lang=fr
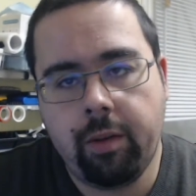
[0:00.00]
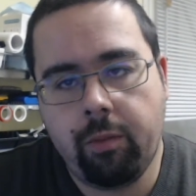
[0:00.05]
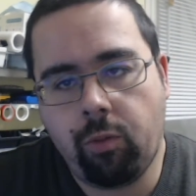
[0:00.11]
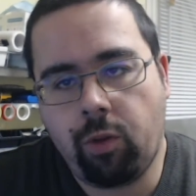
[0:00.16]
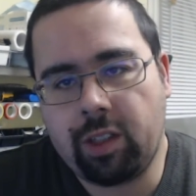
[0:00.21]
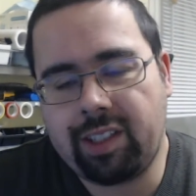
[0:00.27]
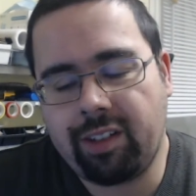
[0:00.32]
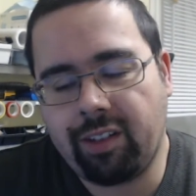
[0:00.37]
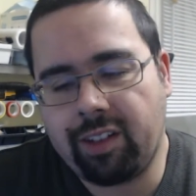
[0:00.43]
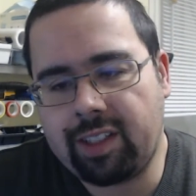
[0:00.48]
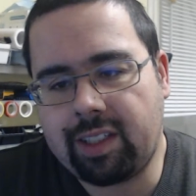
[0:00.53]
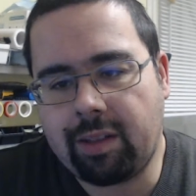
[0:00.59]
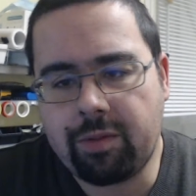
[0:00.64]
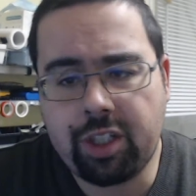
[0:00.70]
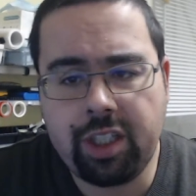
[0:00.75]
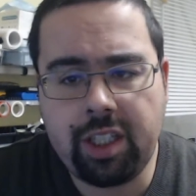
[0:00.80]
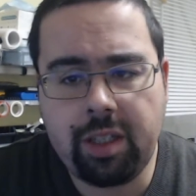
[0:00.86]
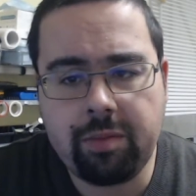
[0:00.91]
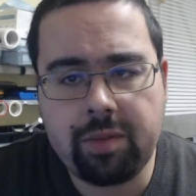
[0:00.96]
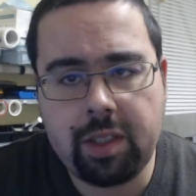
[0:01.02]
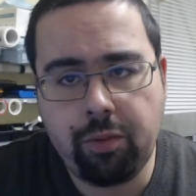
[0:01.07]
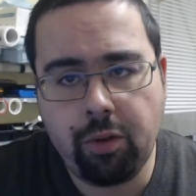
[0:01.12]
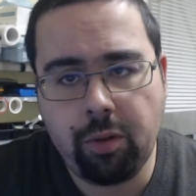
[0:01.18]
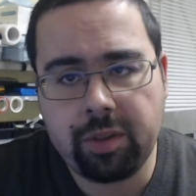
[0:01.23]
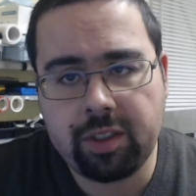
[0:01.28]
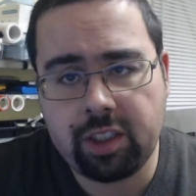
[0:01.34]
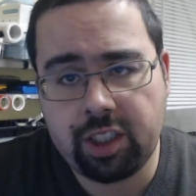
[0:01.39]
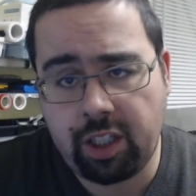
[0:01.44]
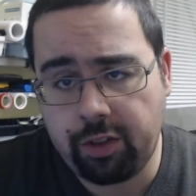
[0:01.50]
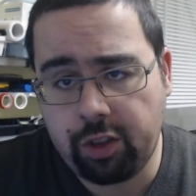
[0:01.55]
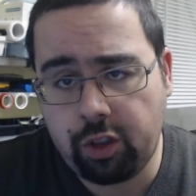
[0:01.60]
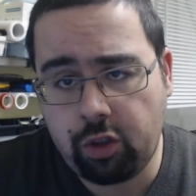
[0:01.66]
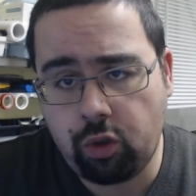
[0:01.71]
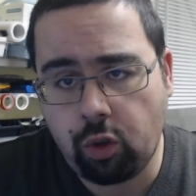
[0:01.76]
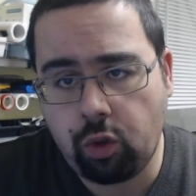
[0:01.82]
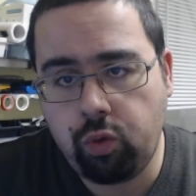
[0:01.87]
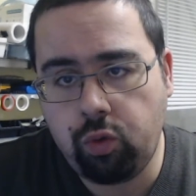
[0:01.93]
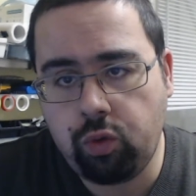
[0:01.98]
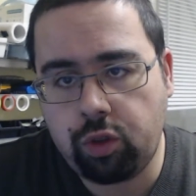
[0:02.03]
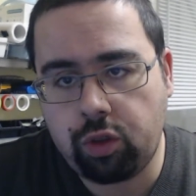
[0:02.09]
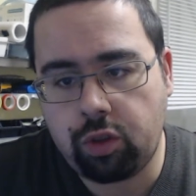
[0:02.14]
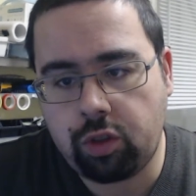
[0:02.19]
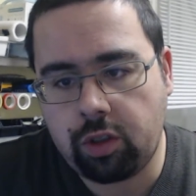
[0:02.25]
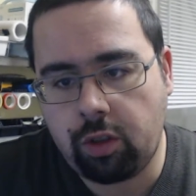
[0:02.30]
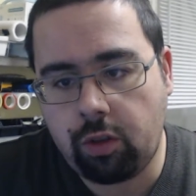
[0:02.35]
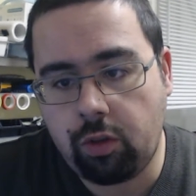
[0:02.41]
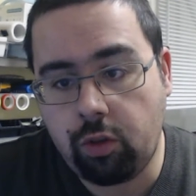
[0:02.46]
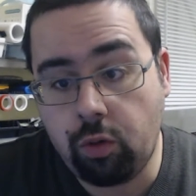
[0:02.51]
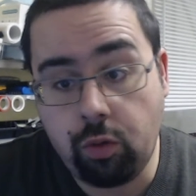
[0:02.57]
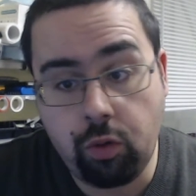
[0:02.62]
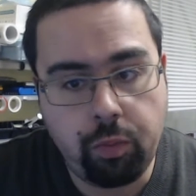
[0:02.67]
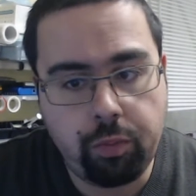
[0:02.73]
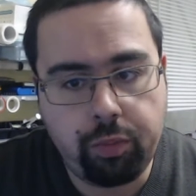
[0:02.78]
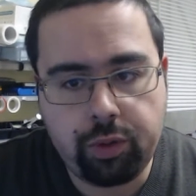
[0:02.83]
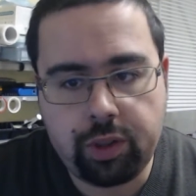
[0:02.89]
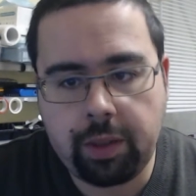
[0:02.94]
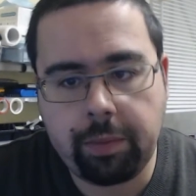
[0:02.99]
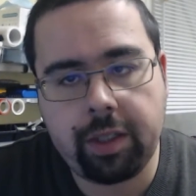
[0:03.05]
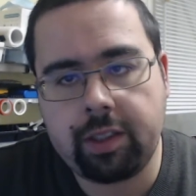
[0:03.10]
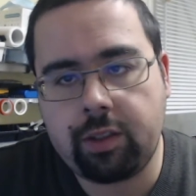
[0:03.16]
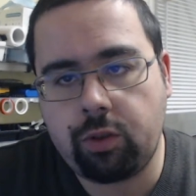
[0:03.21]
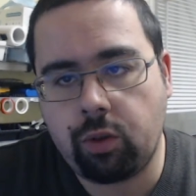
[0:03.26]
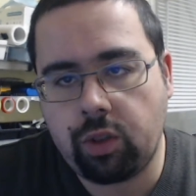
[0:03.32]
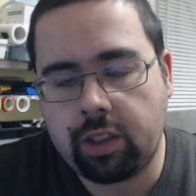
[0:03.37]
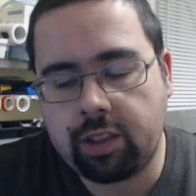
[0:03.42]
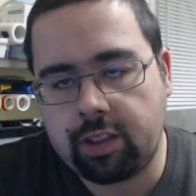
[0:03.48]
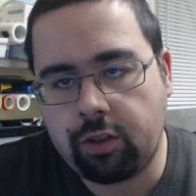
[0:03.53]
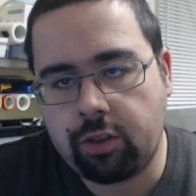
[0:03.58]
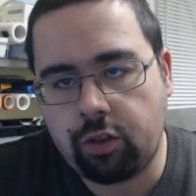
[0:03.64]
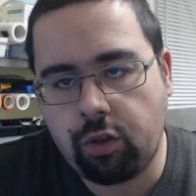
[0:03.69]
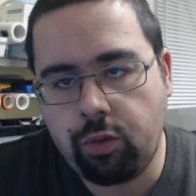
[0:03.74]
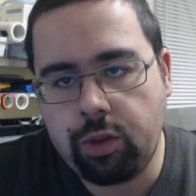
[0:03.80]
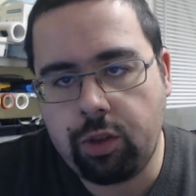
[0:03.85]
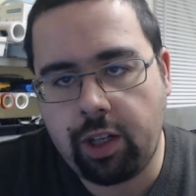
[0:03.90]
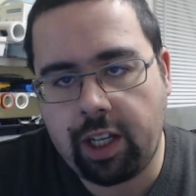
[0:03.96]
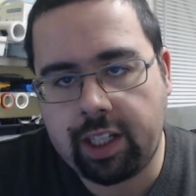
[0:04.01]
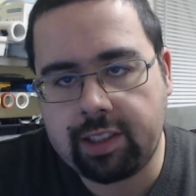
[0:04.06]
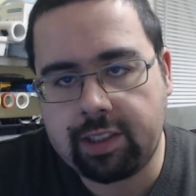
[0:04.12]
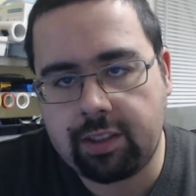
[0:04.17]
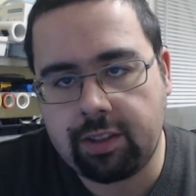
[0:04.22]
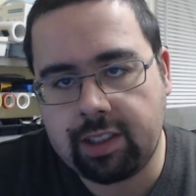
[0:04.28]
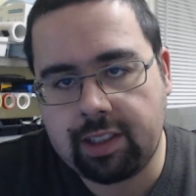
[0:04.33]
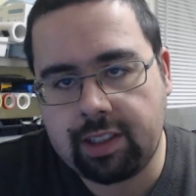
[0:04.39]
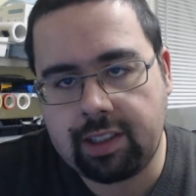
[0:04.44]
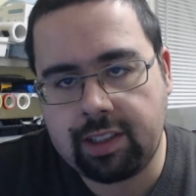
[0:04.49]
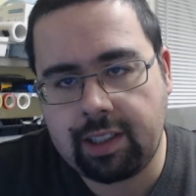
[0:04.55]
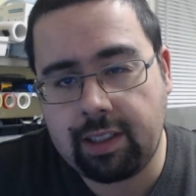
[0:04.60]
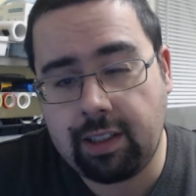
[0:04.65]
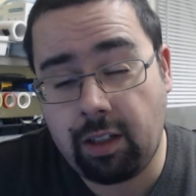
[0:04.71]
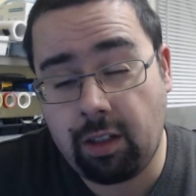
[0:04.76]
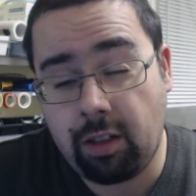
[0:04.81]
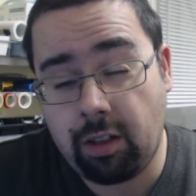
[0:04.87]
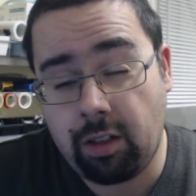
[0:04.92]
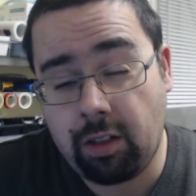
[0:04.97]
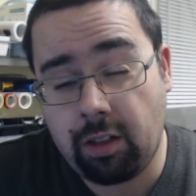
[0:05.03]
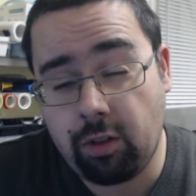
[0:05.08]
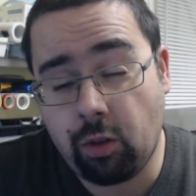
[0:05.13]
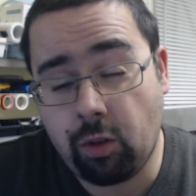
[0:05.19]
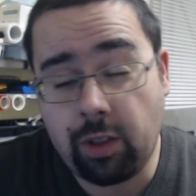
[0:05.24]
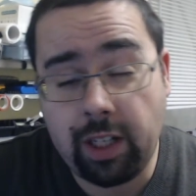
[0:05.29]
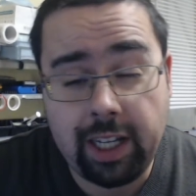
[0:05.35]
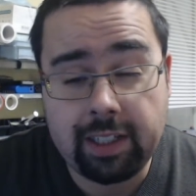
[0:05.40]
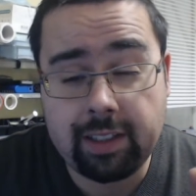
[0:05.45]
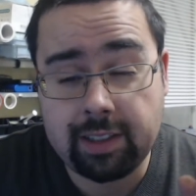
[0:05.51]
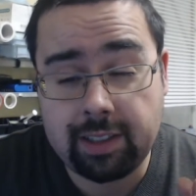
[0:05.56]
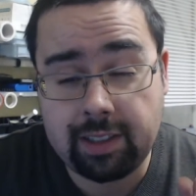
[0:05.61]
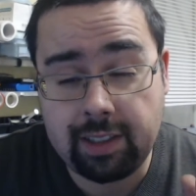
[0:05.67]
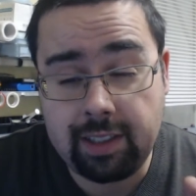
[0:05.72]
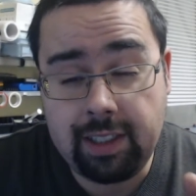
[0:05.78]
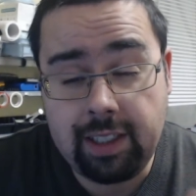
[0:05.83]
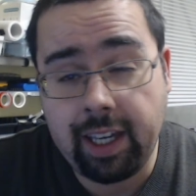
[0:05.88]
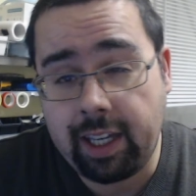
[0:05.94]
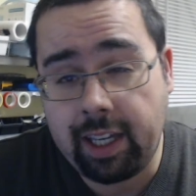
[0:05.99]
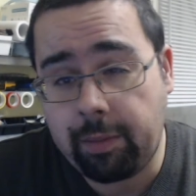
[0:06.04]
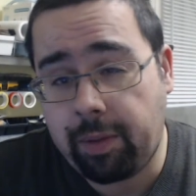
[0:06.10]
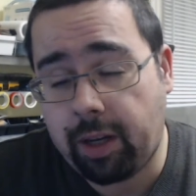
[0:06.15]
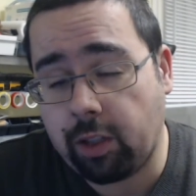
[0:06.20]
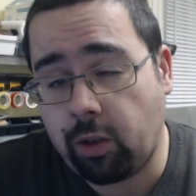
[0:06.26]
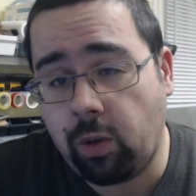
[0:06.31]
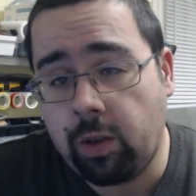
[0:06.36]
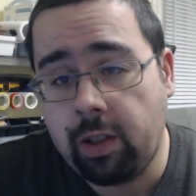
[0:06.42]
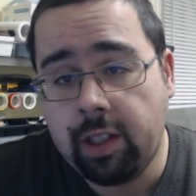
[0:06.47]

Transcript: Moi, c'est vrai que ça me gênait un petit peu parce que j'avais surtout le, plus impressionnant, c'était celui de l'axe euh, non l'axe Y pardon,